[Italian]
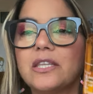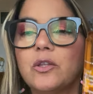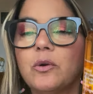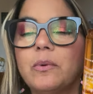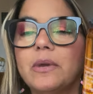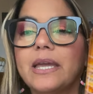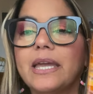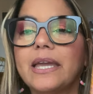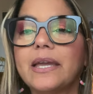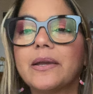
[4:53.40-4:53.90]

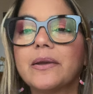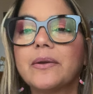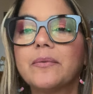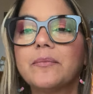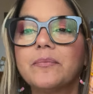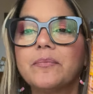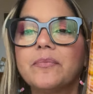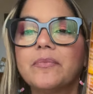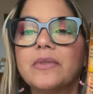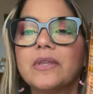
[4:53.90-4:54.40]
dov'è,
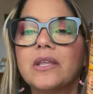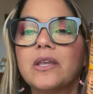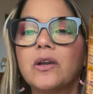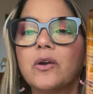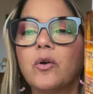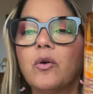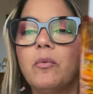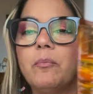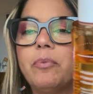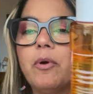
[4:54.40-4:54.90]

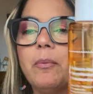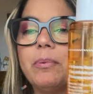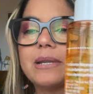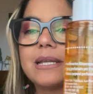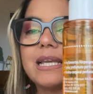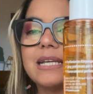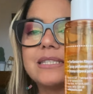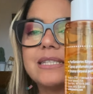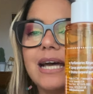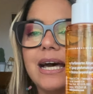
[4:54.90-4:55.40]
un po'
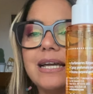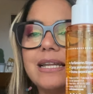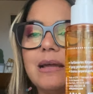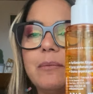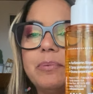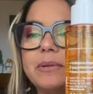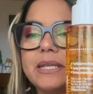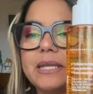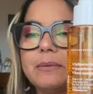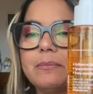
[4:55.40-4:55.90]
perché stava la
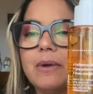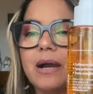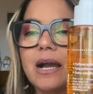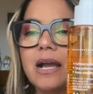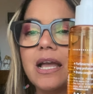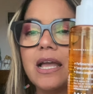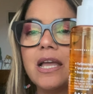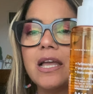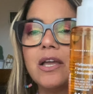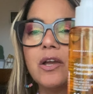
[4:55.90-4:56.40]
prima,
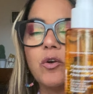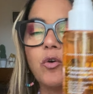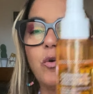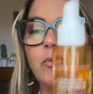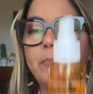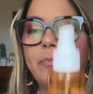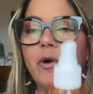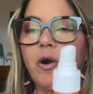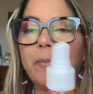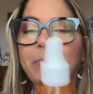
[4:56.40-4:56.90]

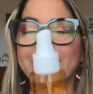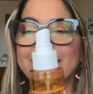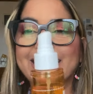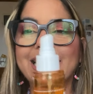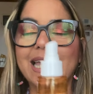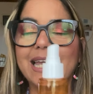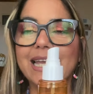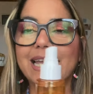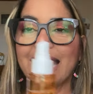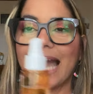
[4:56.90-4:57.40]
un po'
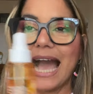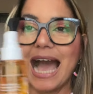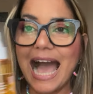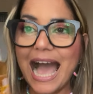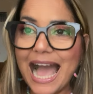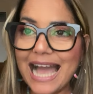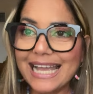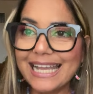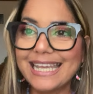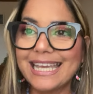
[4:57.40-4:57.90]
perché
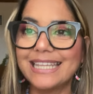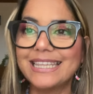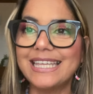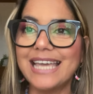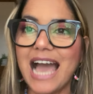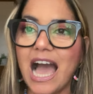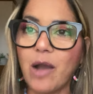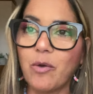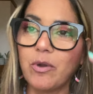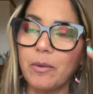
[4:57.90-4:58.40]
anche
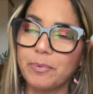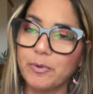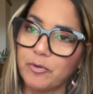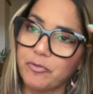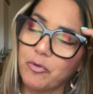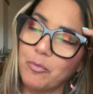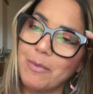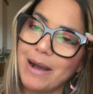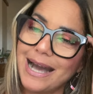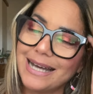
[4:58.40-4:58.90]
di acque
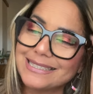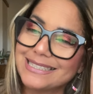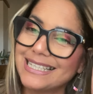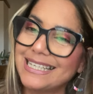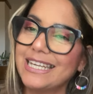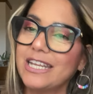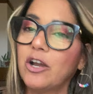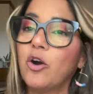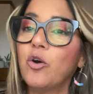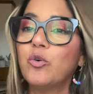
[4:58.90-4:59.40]
profumate
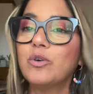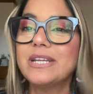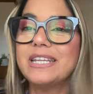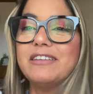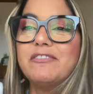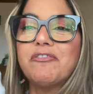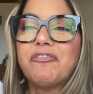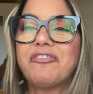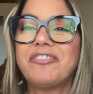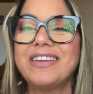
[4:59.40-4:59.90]
ne ho
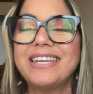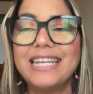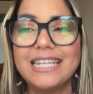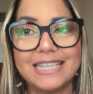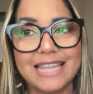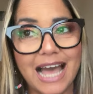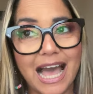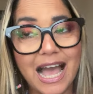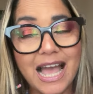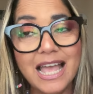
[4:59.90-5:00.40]

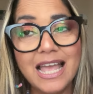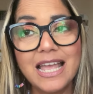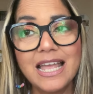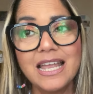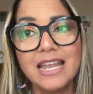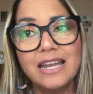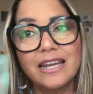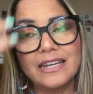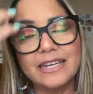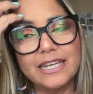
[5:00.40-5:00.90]
un'infinità,
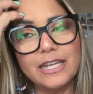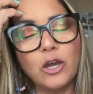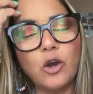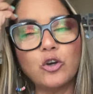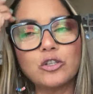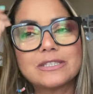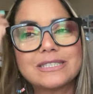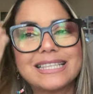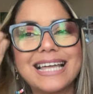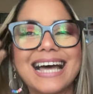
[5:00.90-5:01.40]
ne
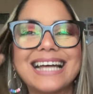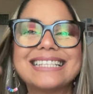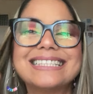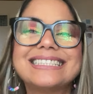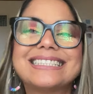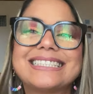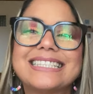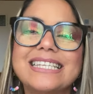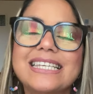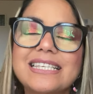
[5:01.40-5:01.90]
ho
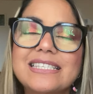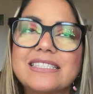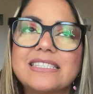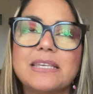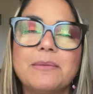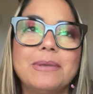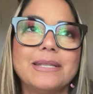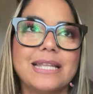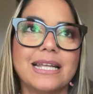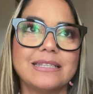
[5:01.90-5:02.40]

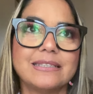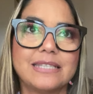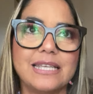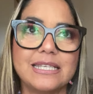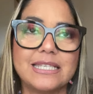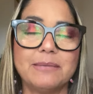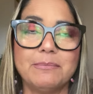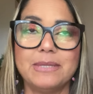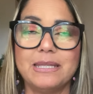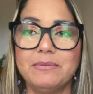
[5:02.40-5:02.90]
tantissime
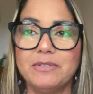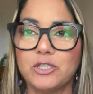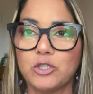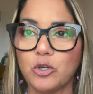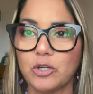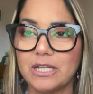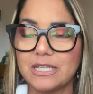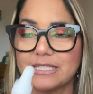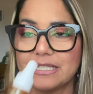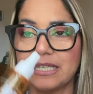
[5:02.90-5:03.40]
tantissime di
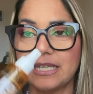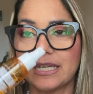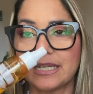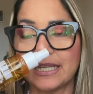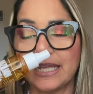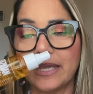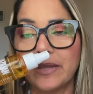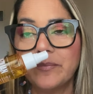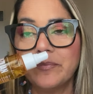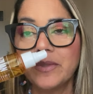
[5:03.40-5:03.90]
Vittoria
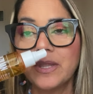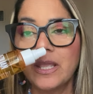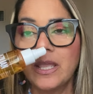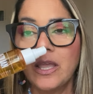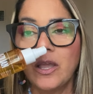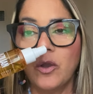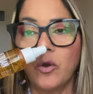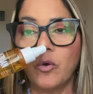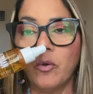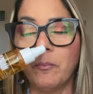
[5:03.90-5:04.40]
Secret,
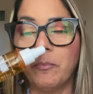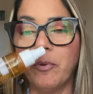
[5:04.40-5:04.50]
un